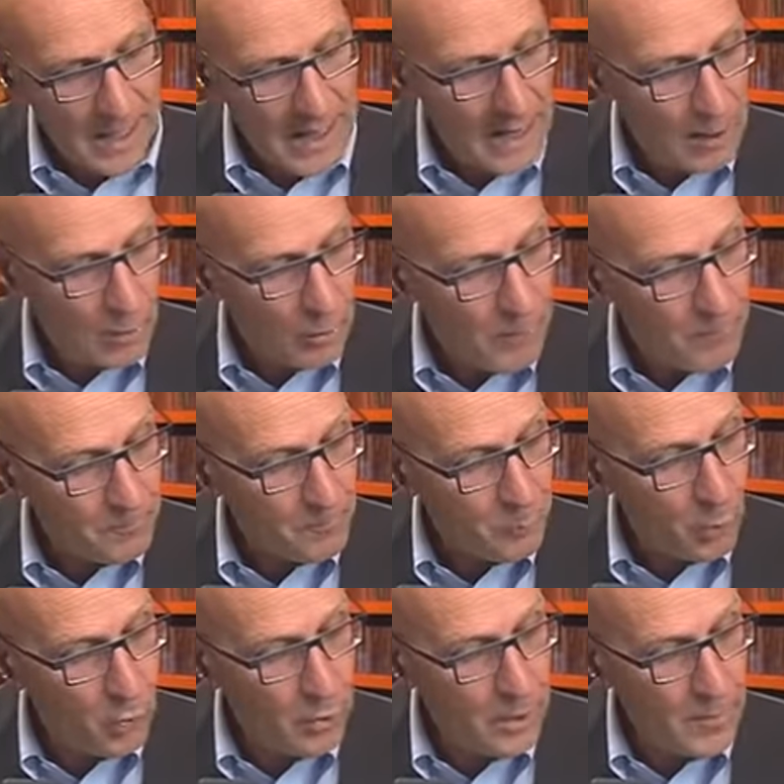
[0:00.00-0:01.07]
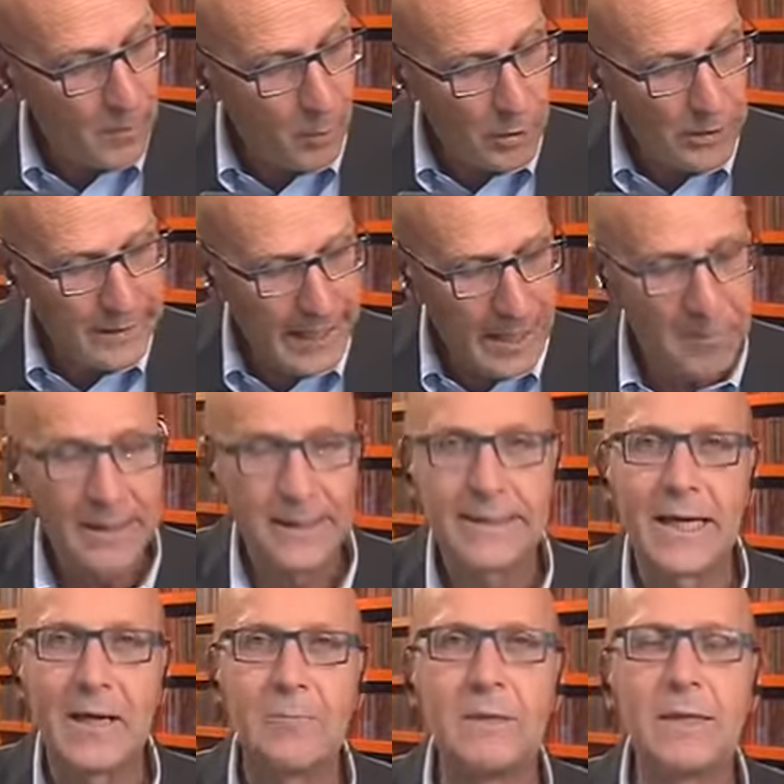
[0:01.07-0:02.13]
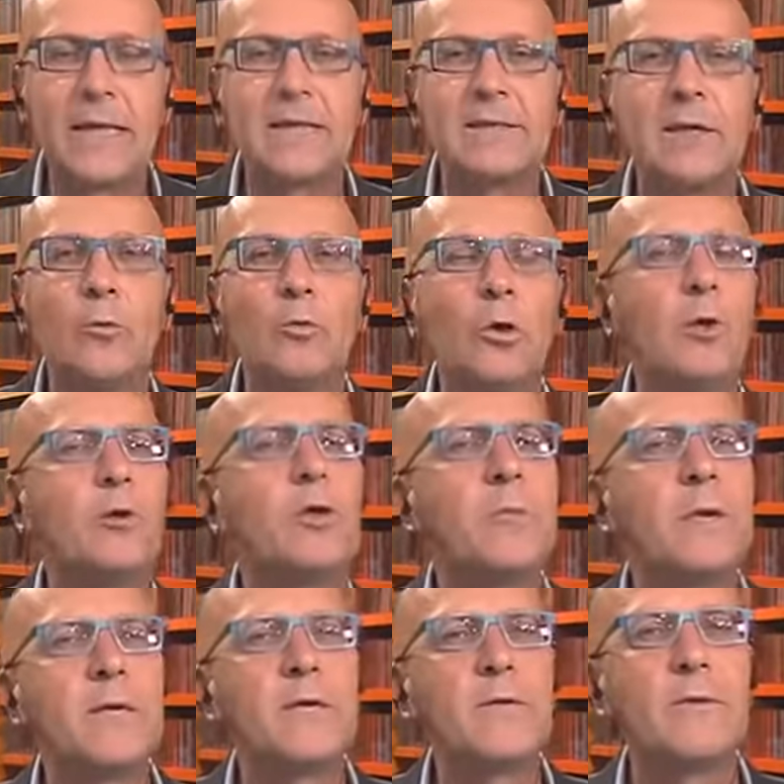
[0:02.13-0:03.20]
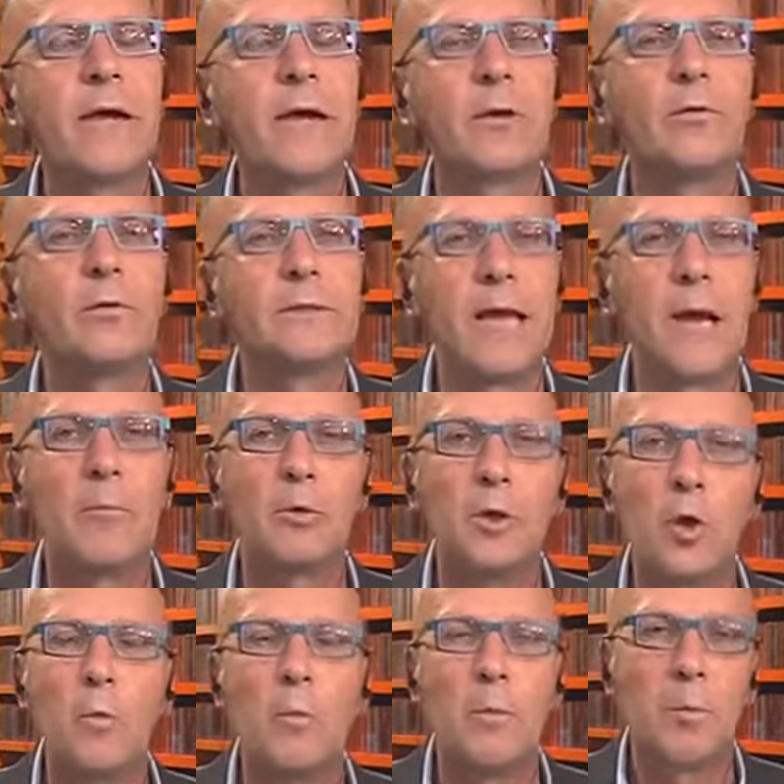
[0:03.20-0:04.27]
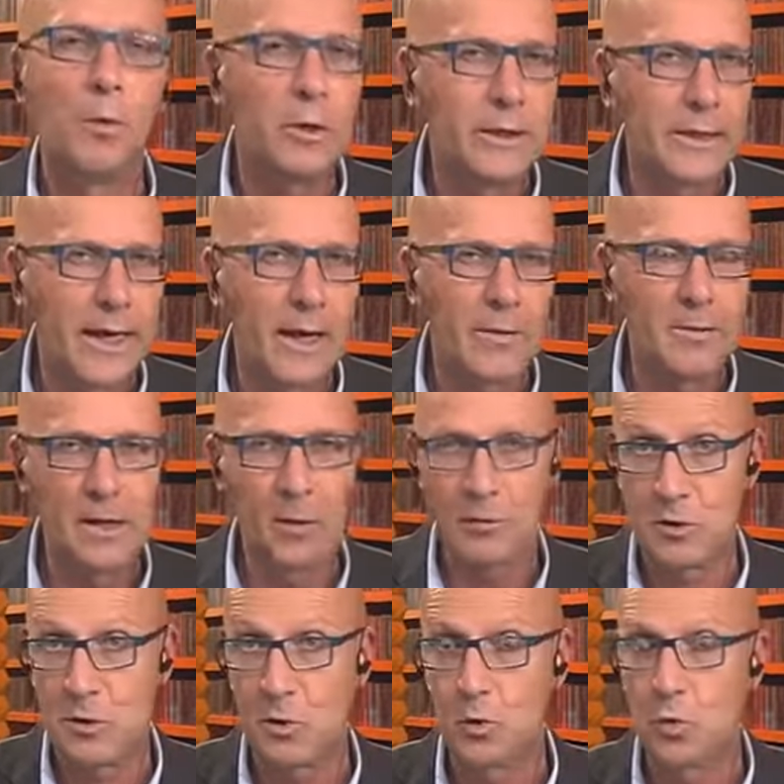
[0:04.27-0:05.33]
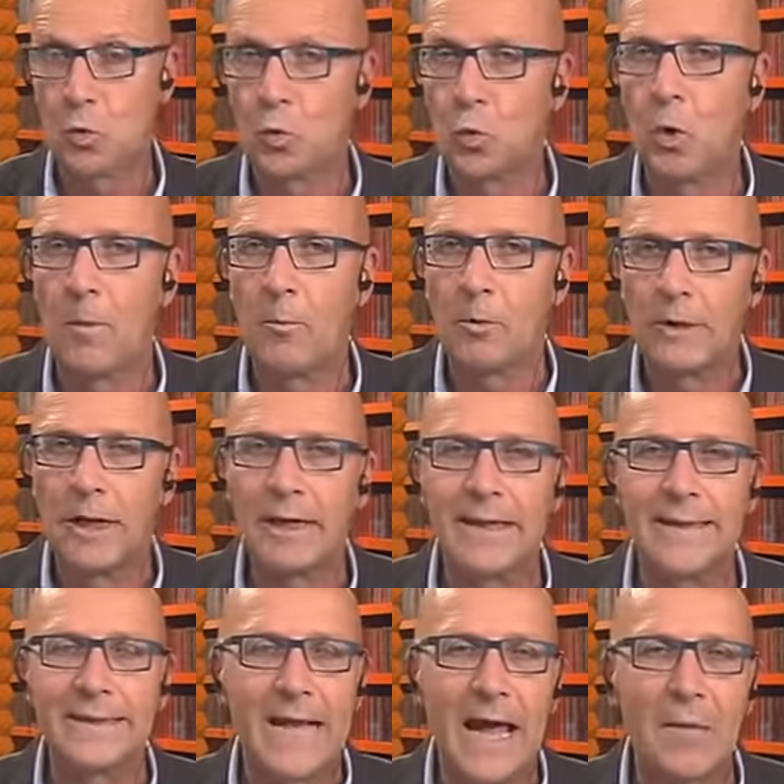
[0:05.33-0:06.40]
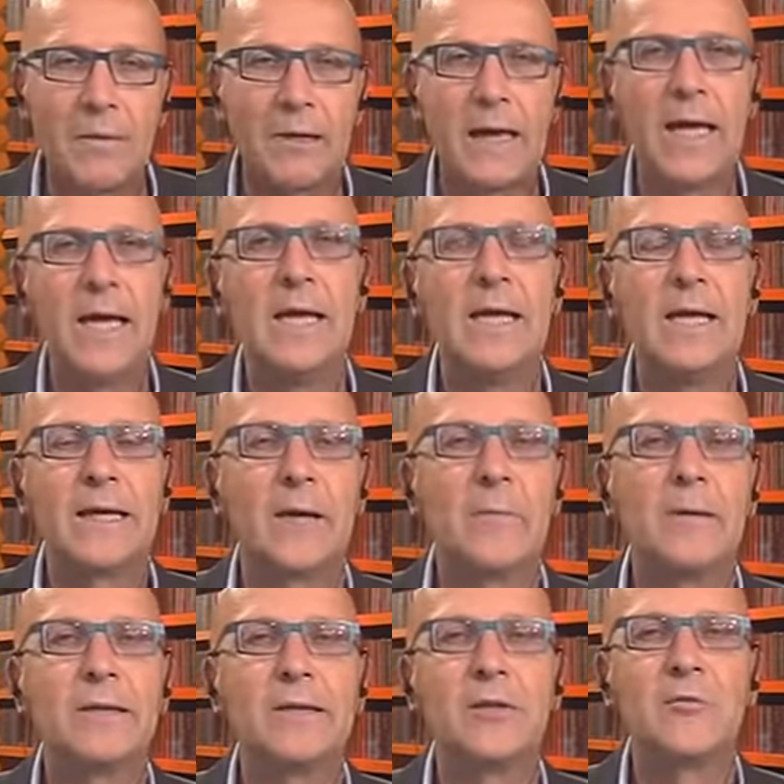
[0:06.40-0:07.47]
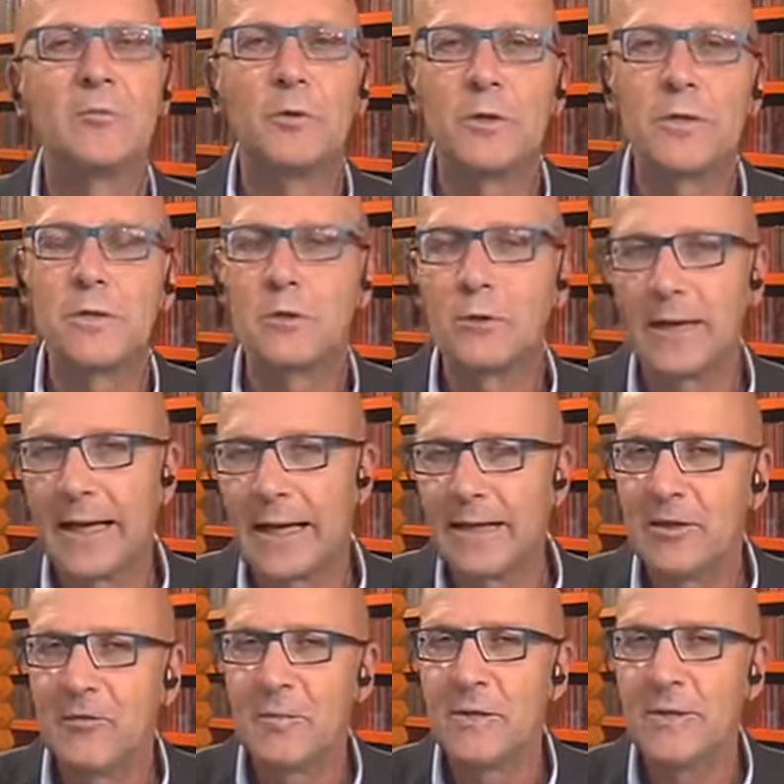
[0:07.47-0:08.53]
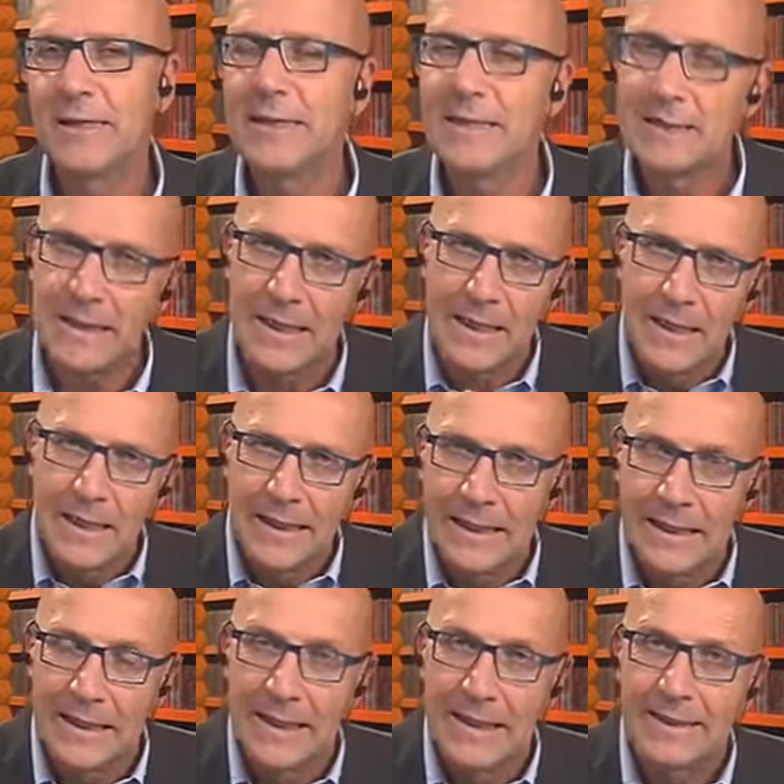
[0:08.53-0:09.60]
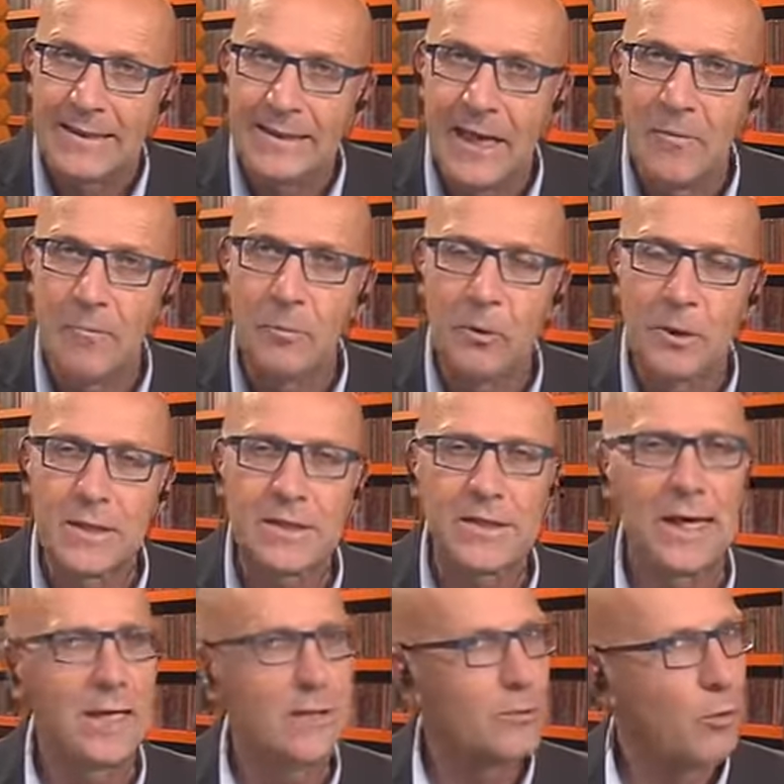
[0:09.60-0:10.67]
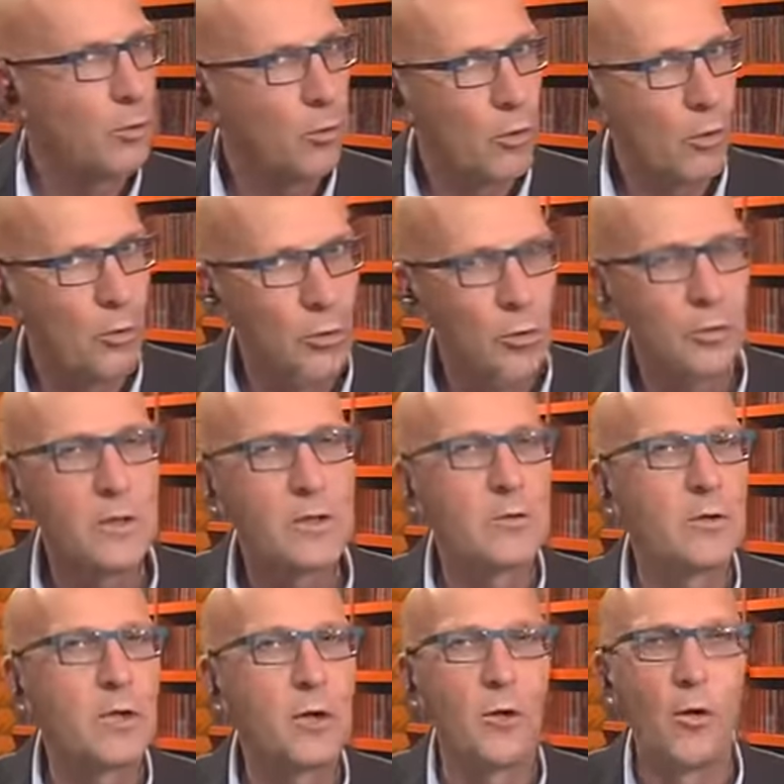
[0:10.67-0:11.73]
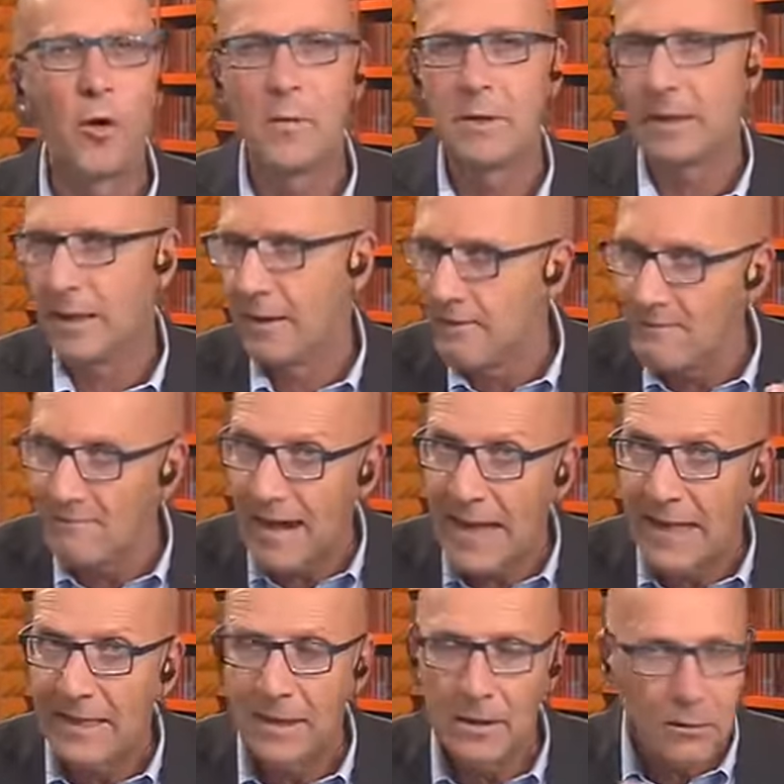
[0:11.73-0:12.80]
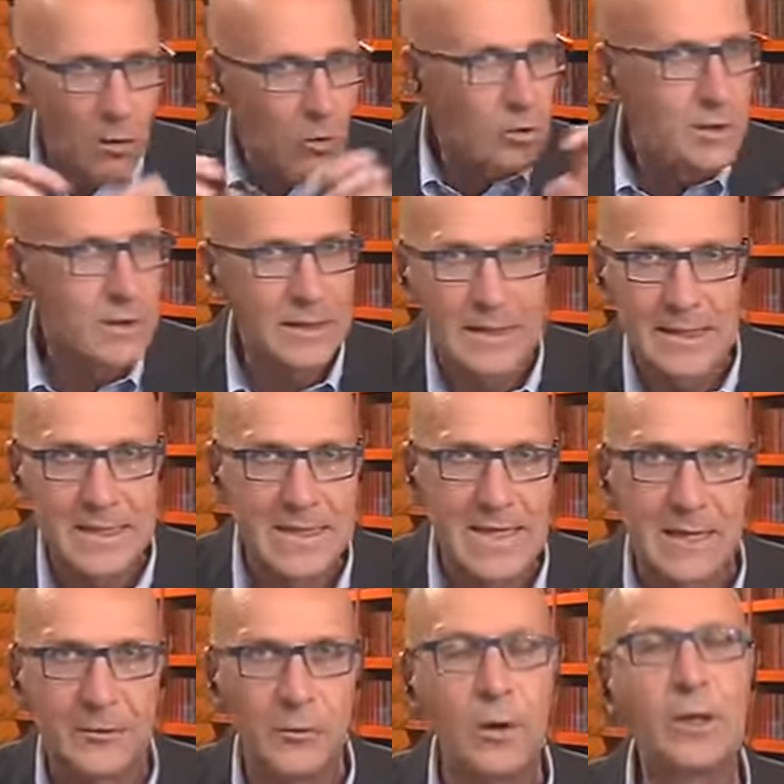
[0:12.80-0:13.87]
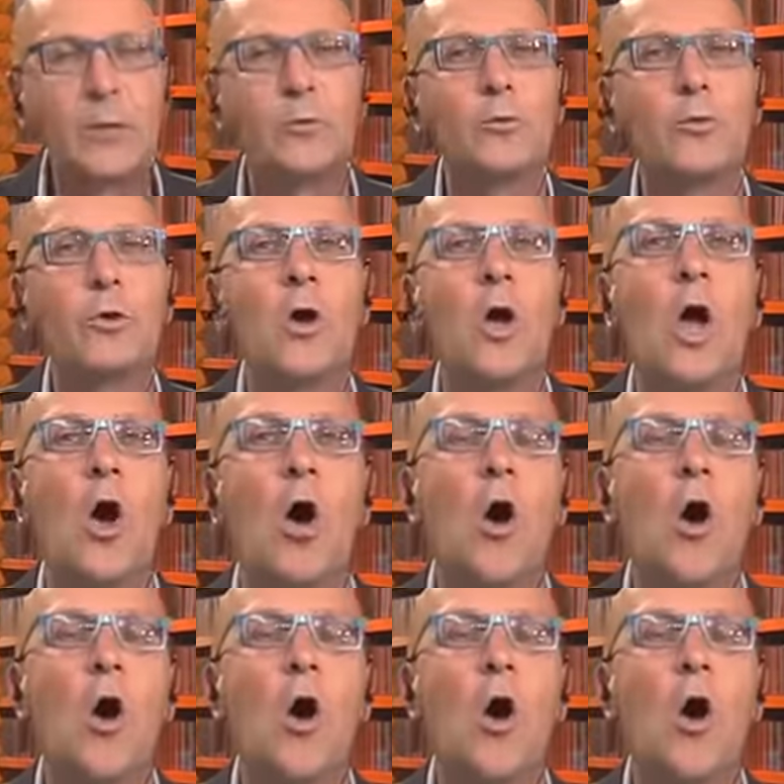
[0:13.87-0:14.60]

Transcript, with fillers: E allora, con Politerapica Terapia della Salute ogni mese vi raccontiamo di come Politerapica, questa struttura moderna dinamica che mette a disposizione grandi specialisti in tempo ristretto con condizioni economiche valide, ho sintetizzato il tutto,